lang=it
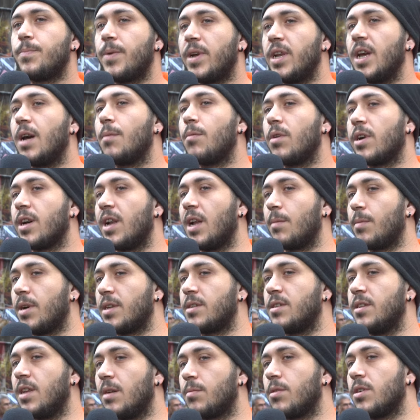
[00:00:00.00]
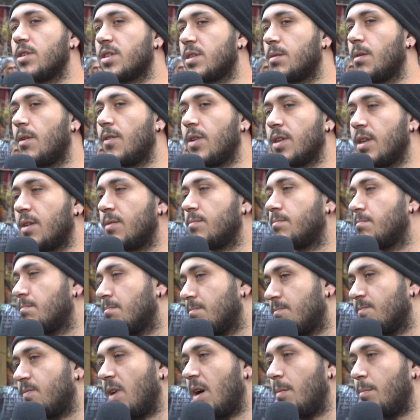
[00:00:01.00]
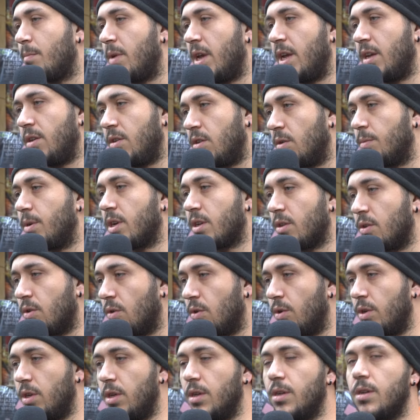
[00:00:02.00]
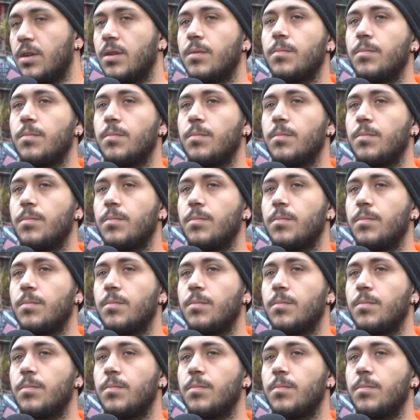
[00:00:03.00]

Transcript: Speriamo che la partita prossima va meglio per noi.